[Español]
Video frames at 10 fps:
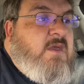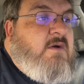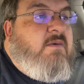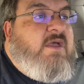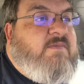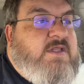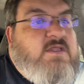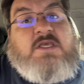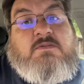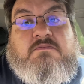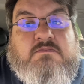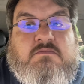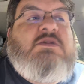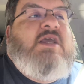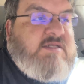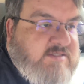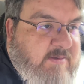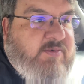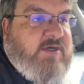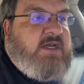Obviamente tienes que
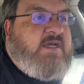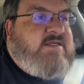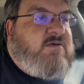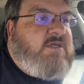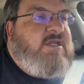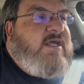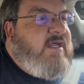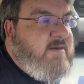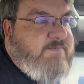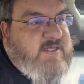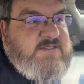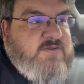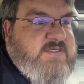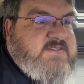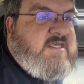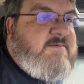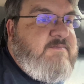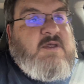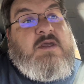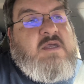ponerle gasolina al precio que esté,
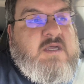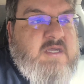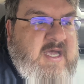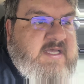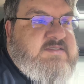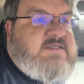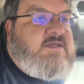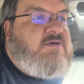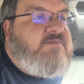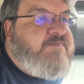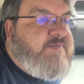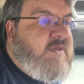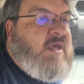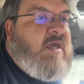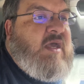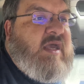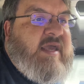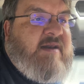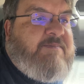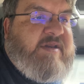a este no.
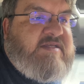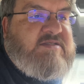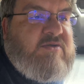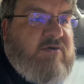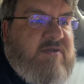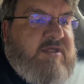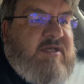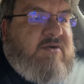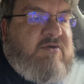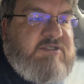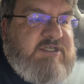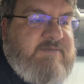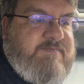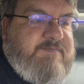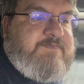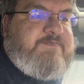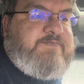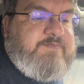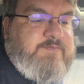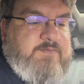El precio del coche,
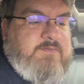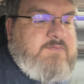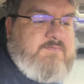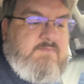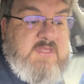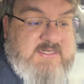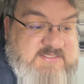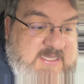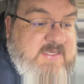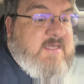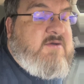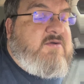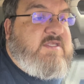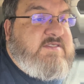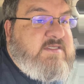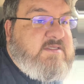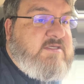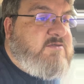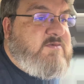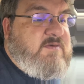del Jack EJ7
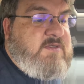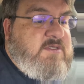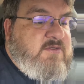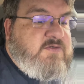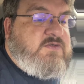2022,